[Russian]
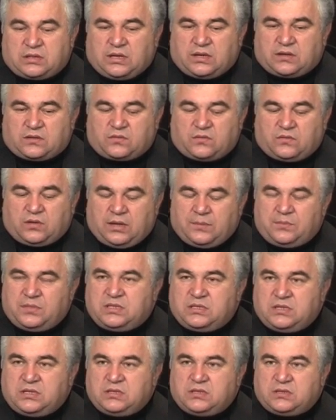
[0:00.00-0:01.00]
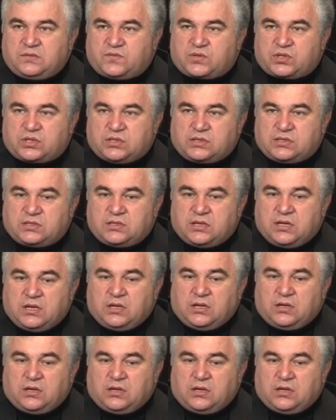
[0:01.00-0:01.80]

как объединившись,